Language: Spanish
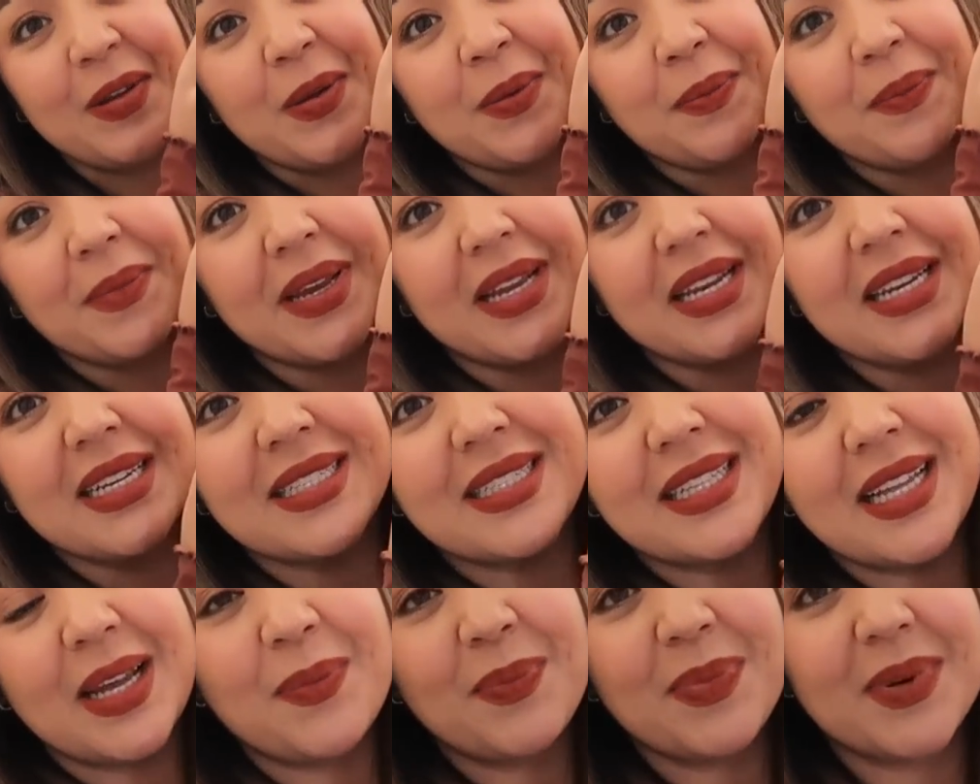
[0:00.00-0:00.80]
Vean,
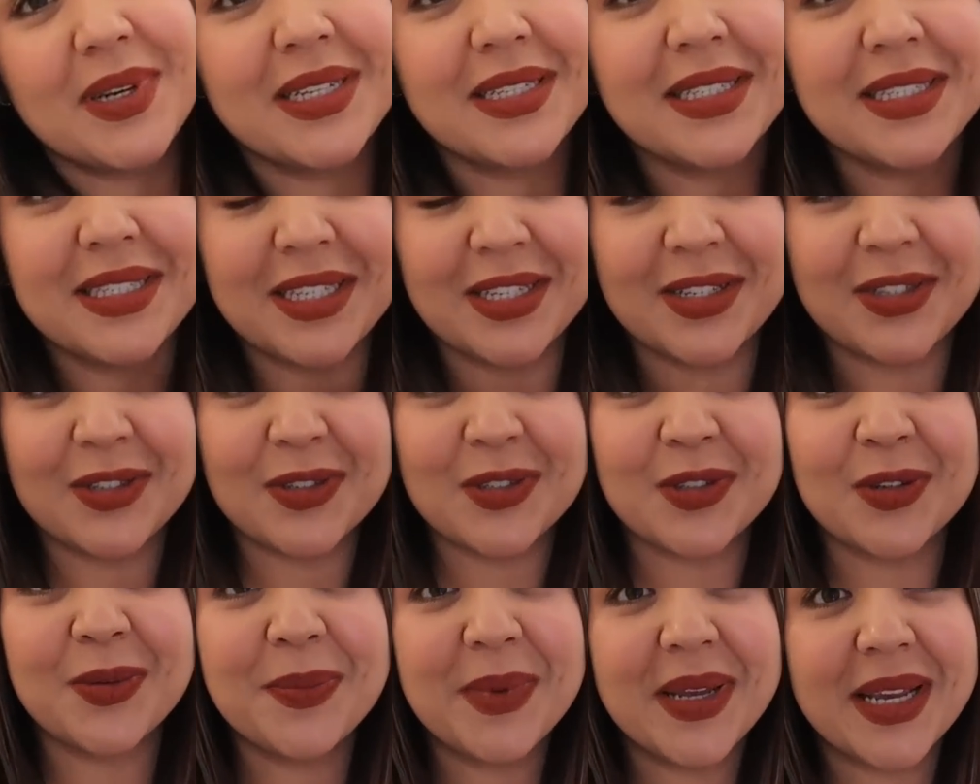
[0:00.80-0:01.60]
está
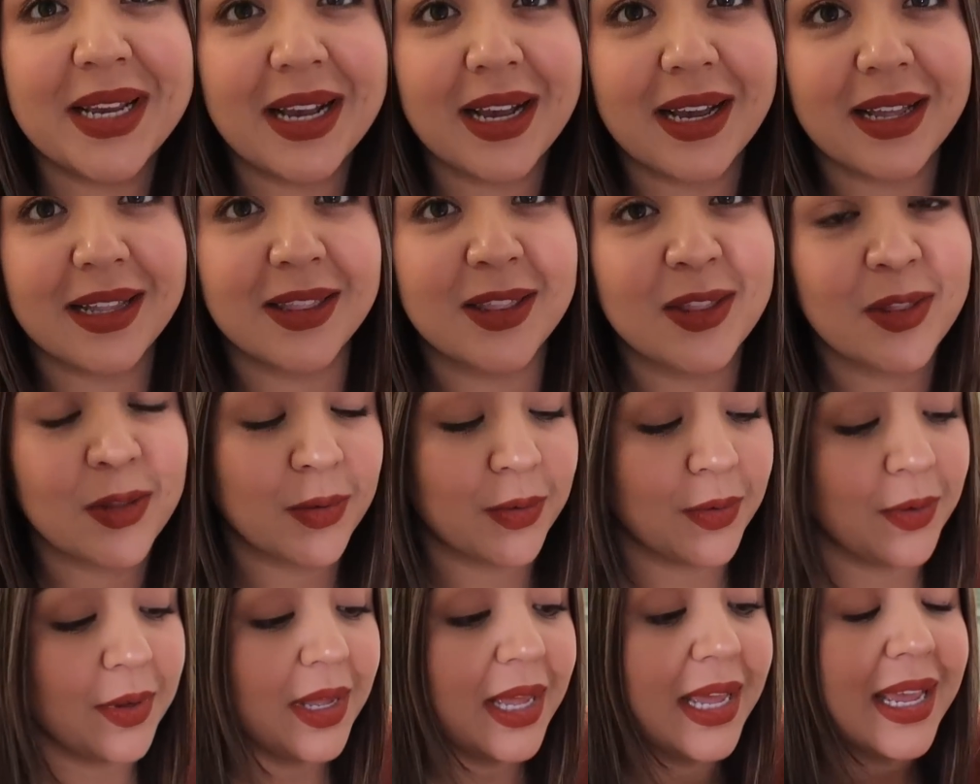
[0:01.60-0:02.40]
precioso, me
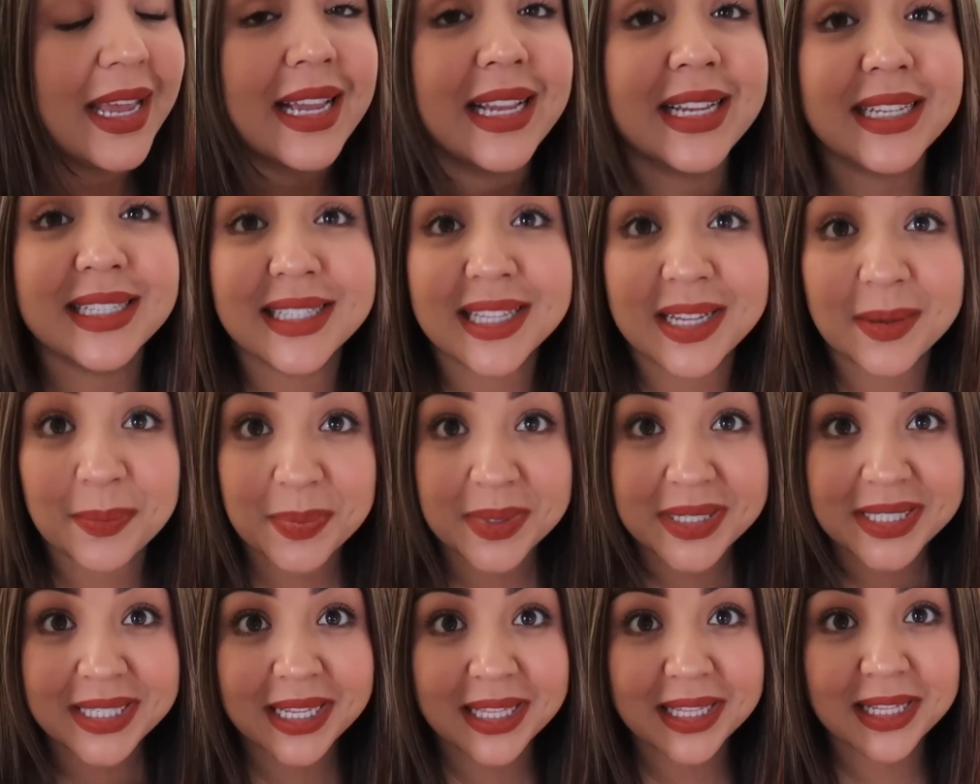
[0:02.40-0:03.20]
encantó. Está
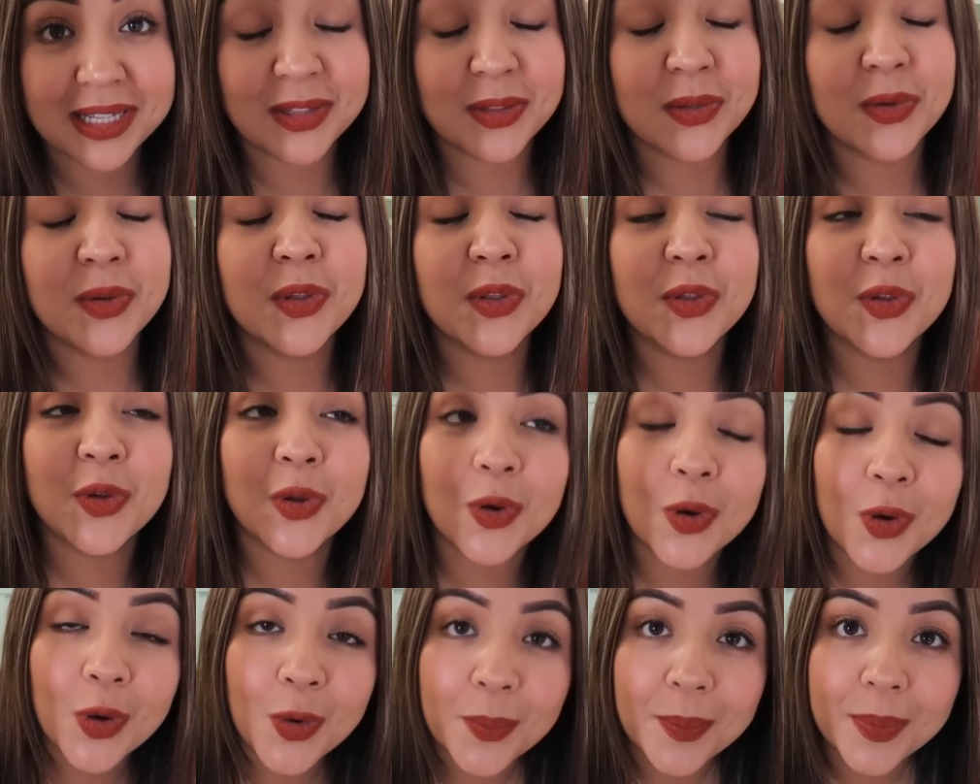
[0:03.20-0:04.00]
pesadito. Yo
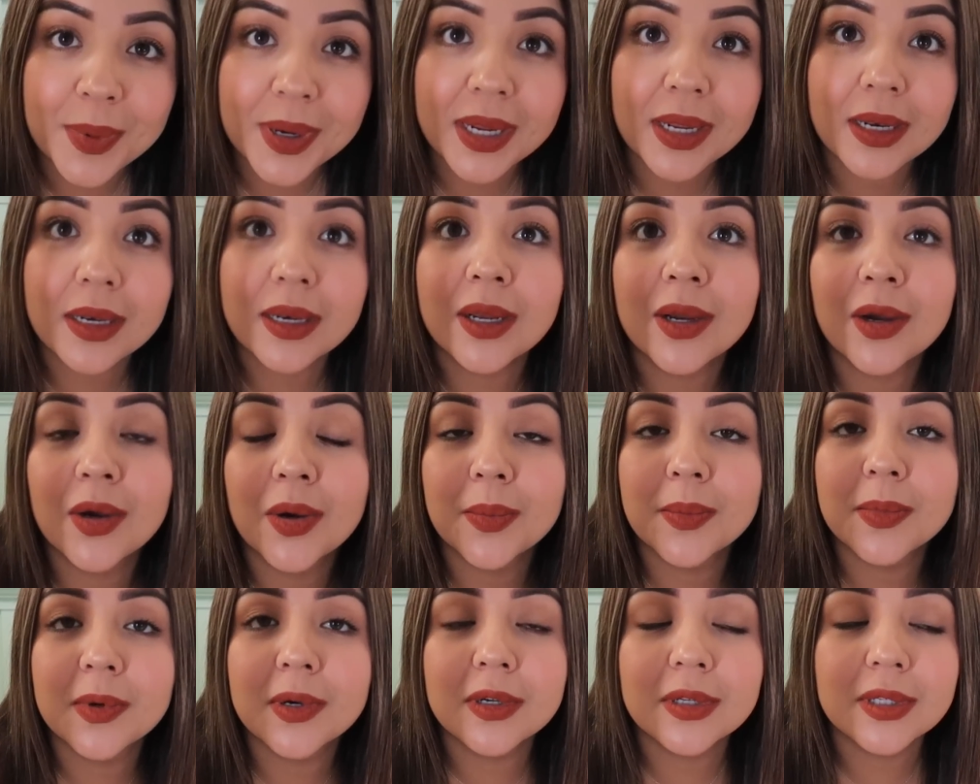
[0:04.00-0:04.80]
lo compré en
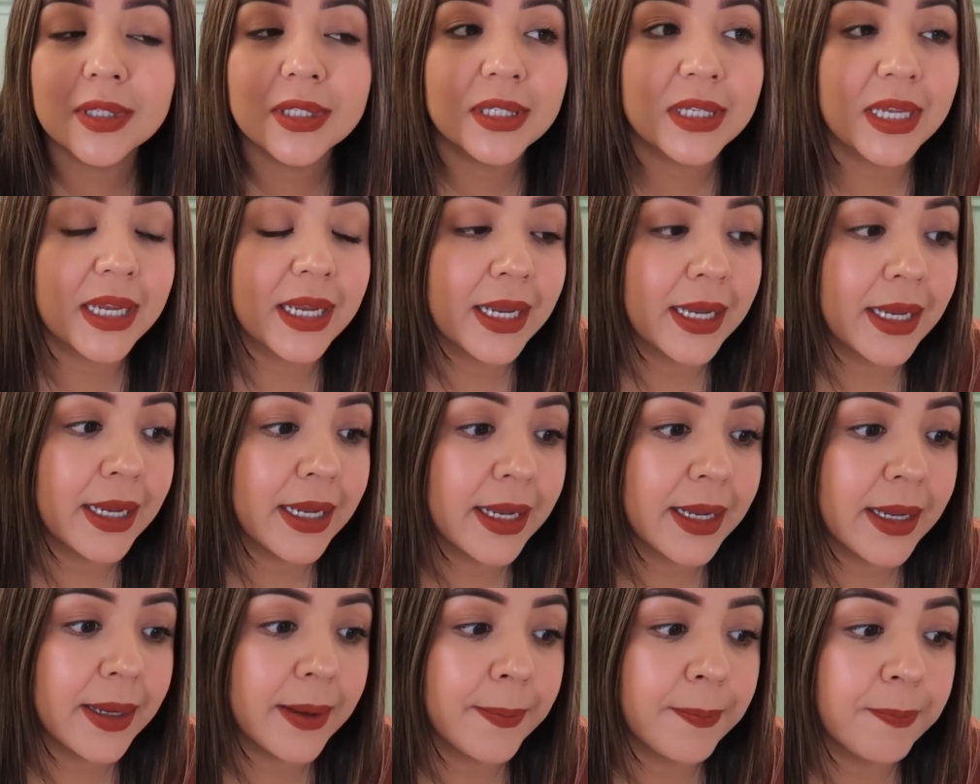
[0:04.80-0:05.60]
Home Goods
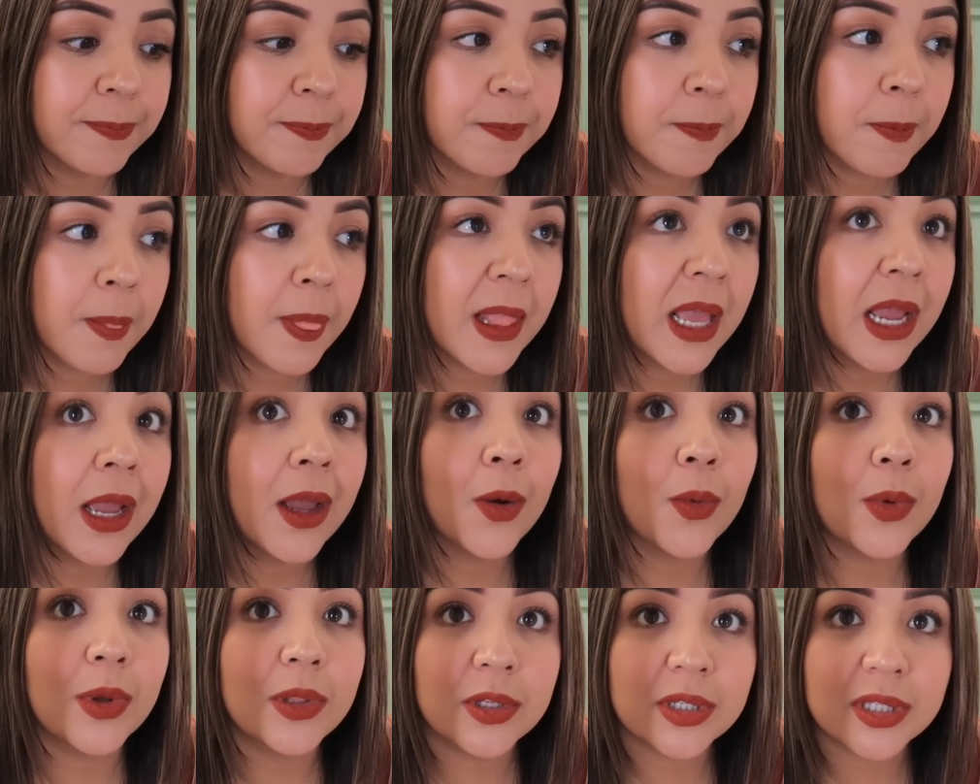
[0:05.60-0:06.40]
eh,
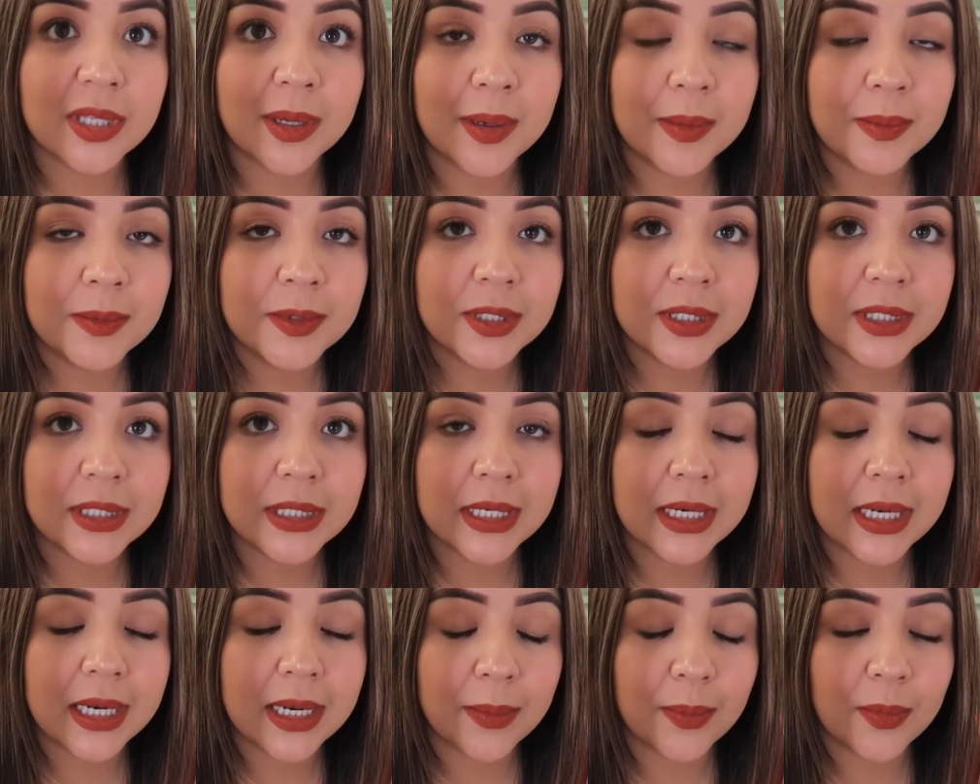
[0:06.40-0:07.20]
cuando estábamos
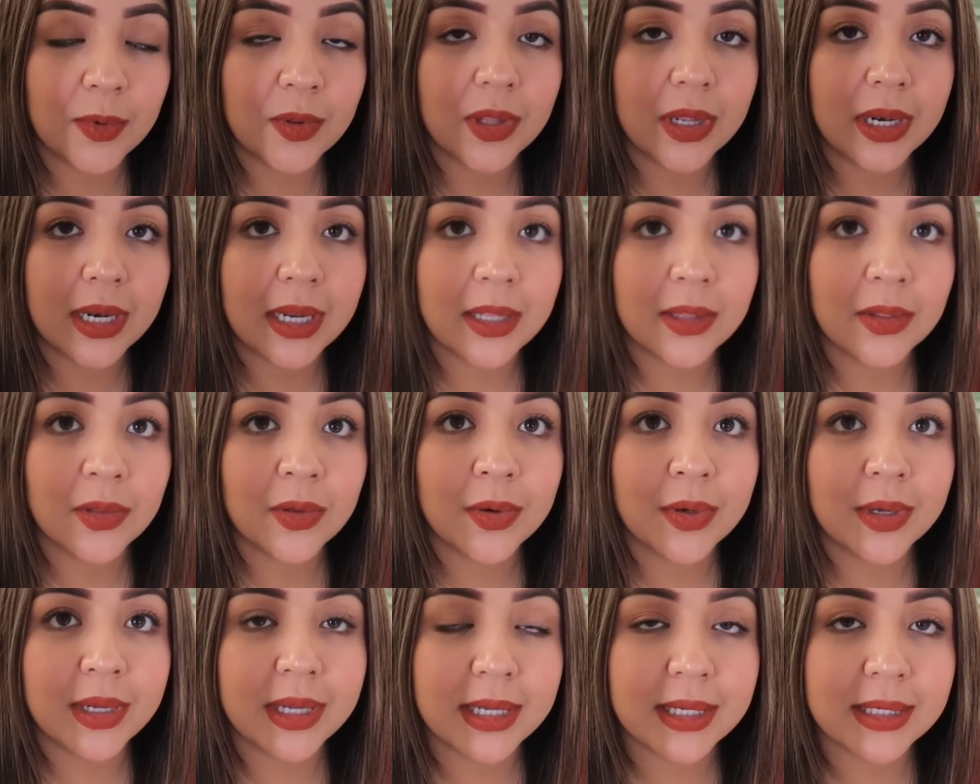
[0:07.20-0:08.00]

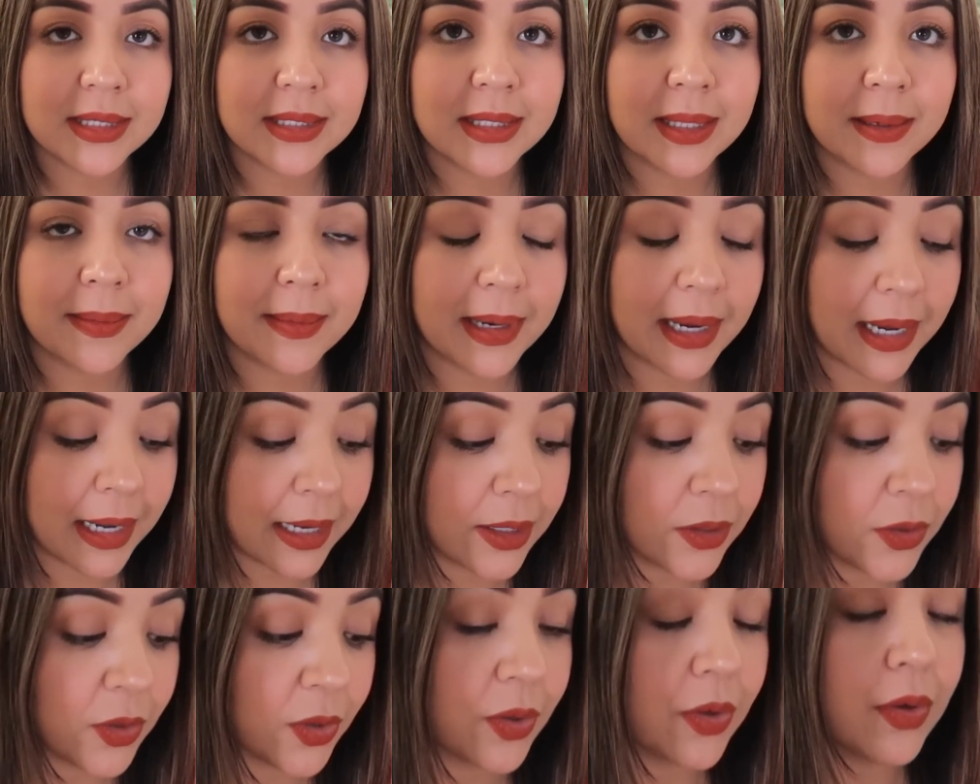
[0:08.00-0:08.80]
remodelando este
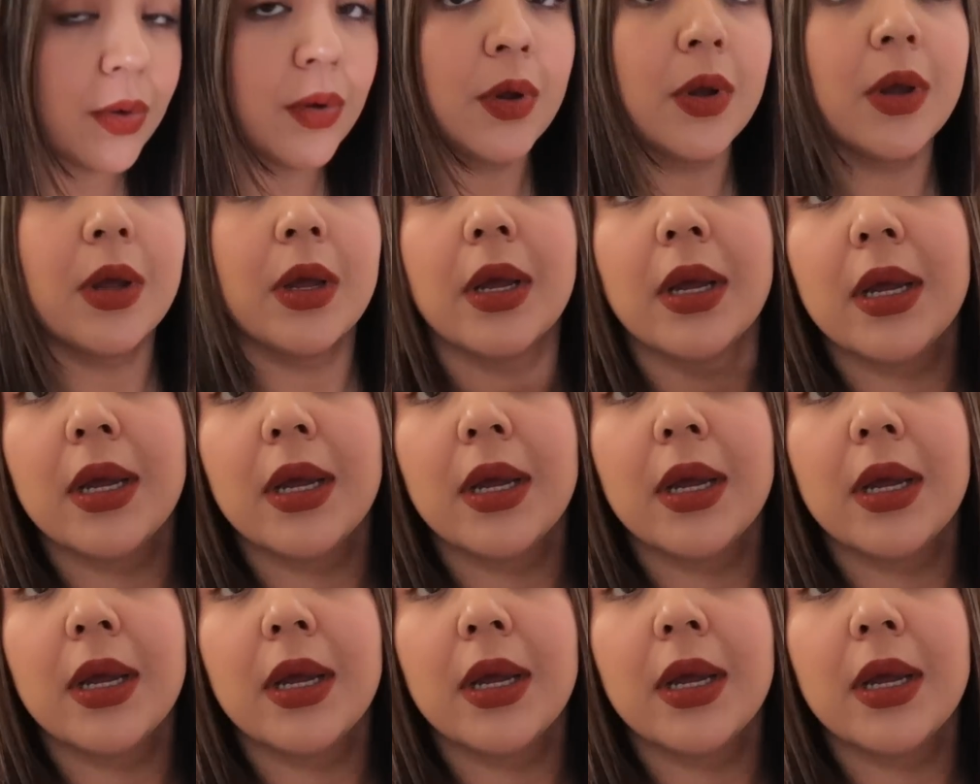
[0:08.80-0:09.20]
baño.